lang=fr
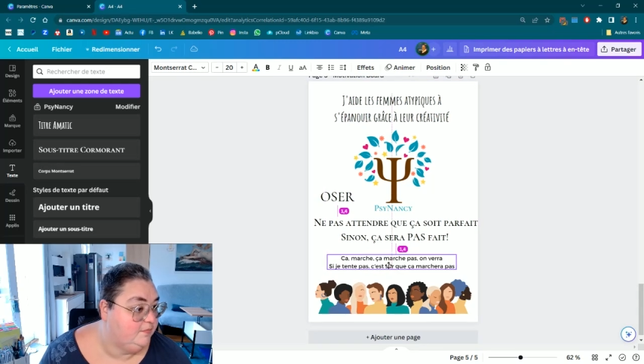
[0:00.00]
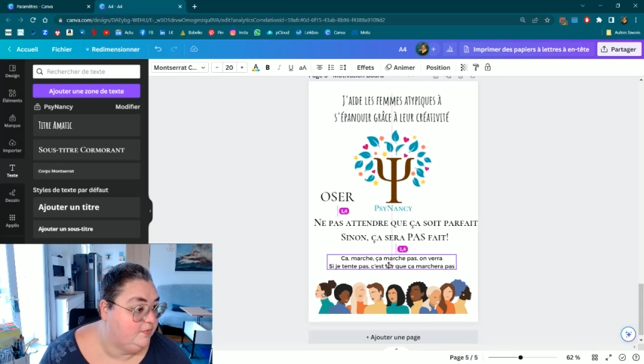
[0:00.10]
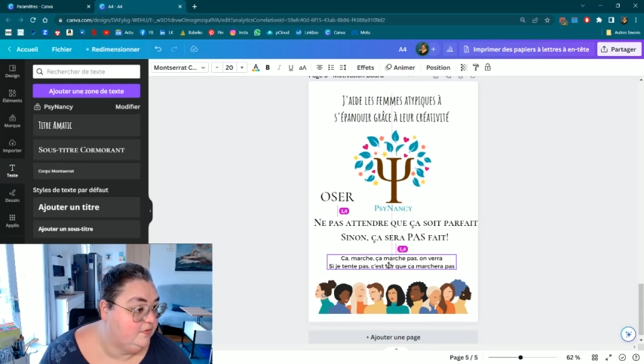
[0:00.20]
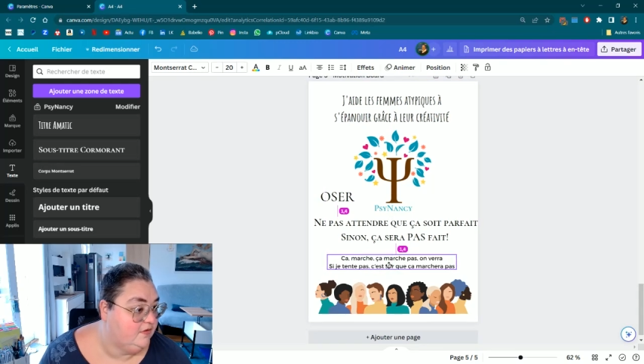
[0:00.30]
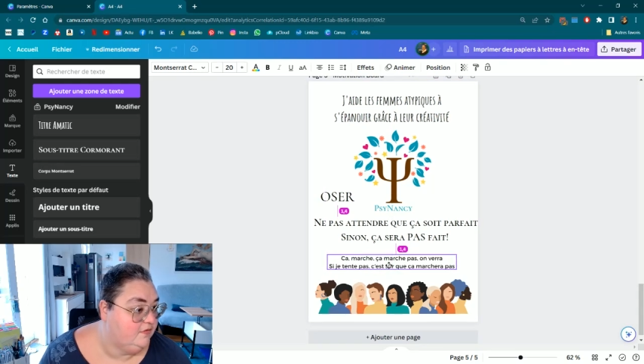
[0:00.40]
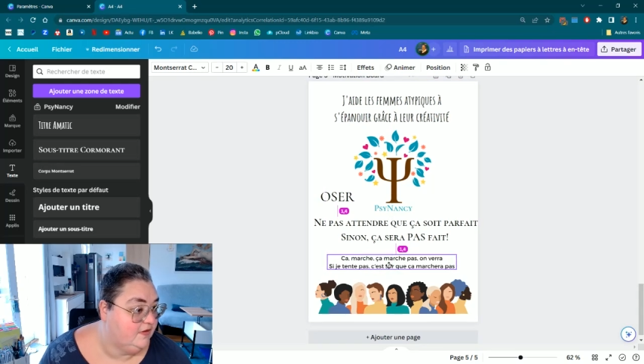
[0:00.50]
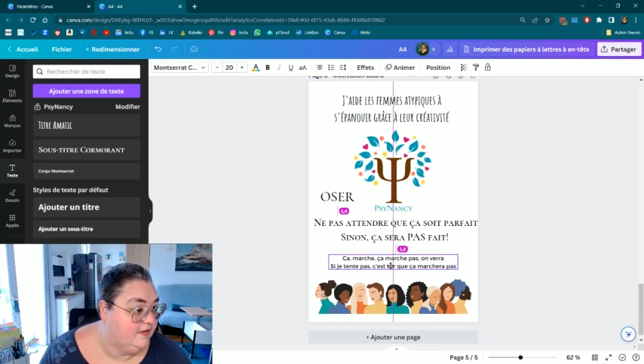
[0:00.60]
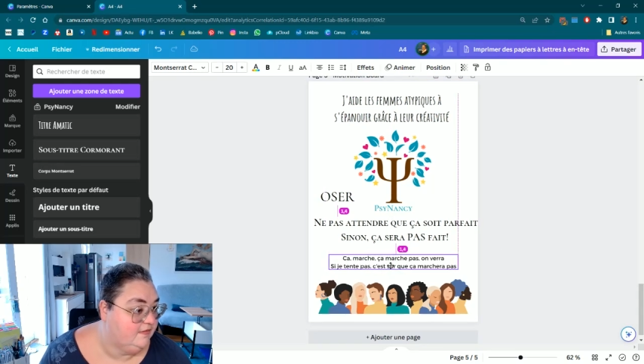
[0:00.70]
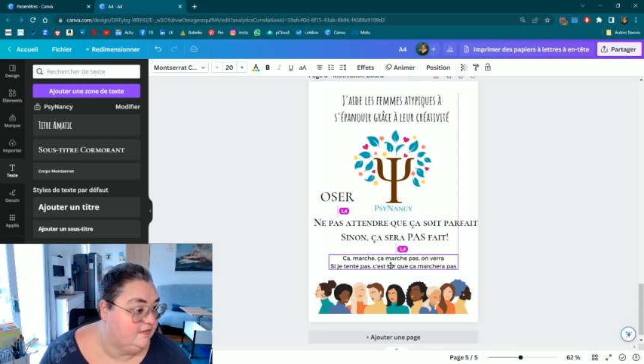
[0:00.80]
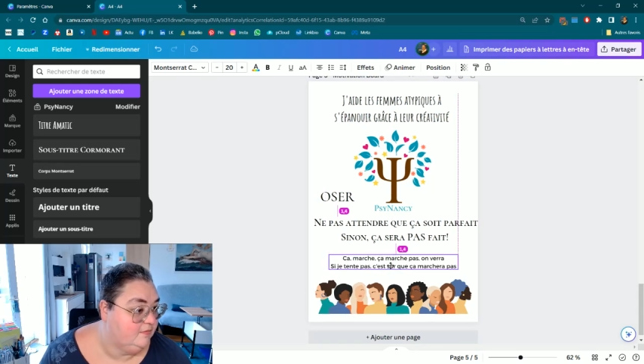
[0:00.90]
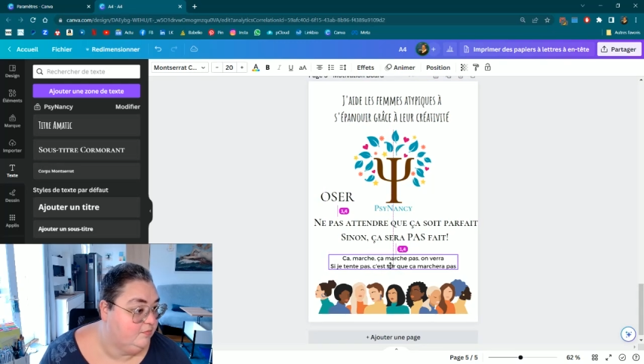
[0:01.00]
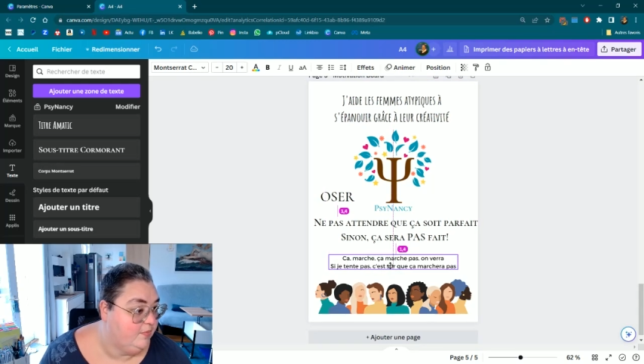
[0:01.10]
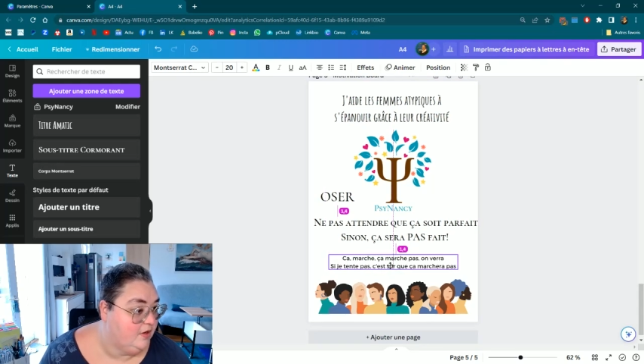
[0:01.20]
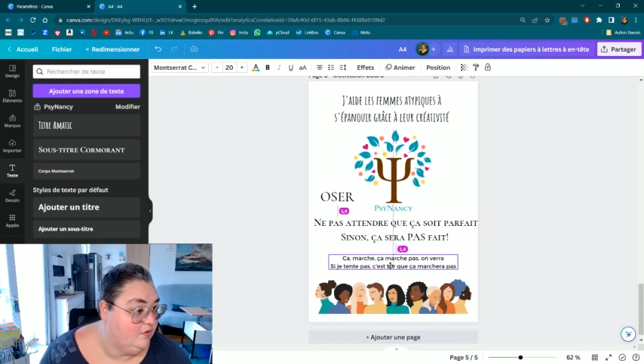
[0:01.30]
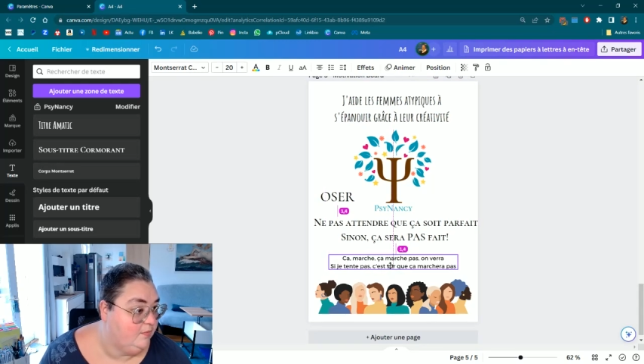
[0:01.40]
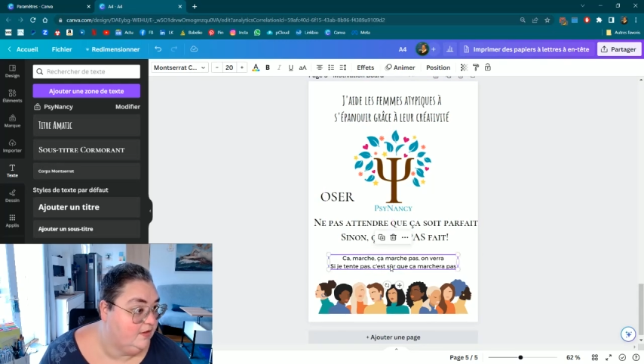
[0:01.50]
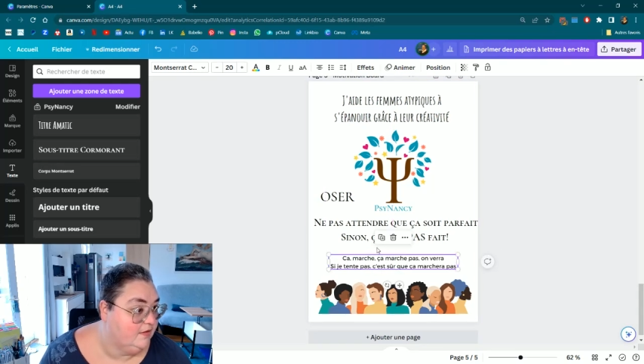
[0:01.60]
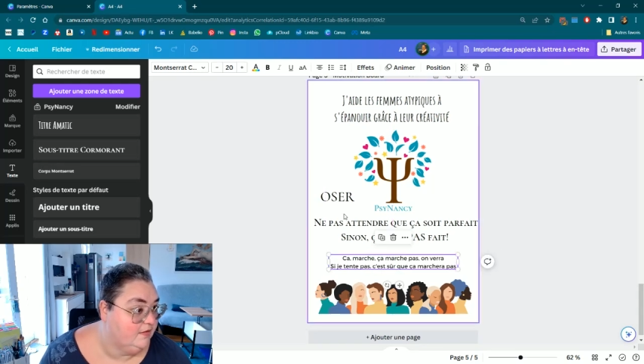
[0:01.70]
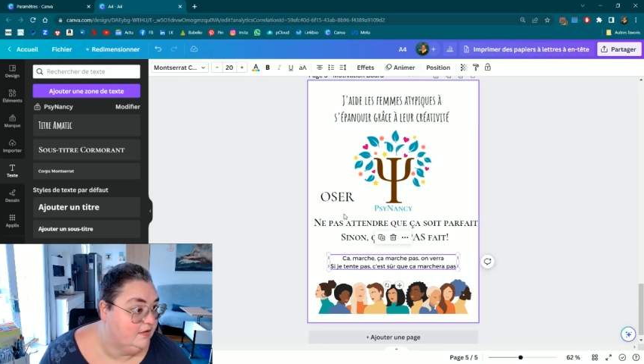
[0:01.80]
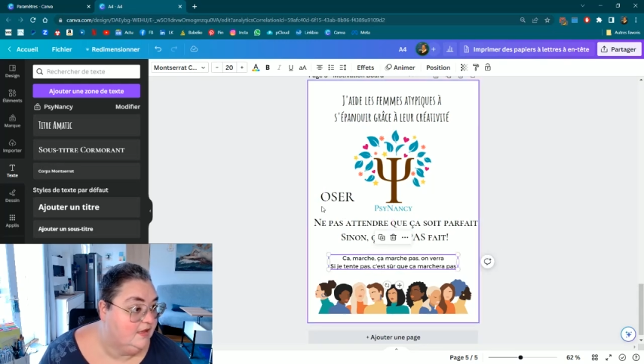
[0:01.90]
petites phrases qui me parlent
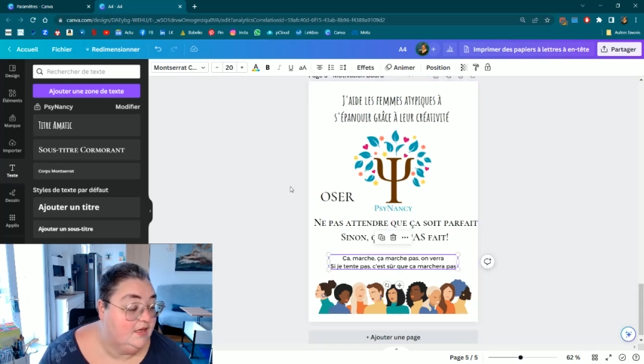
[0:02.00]
bien.